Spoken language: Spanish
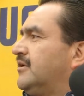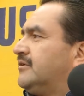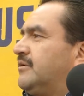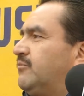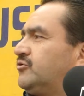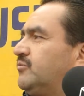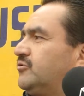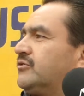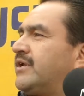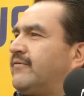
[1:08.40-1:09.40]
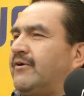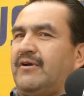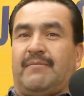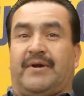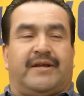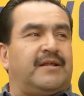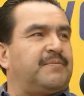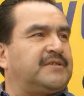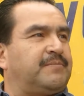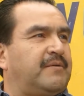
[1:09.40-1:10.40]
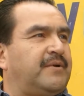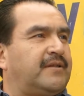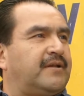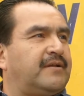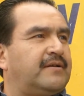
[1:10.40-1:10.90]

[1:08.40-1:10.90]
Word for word: se, mucho, mucho tráfico en las mañanas principalmente,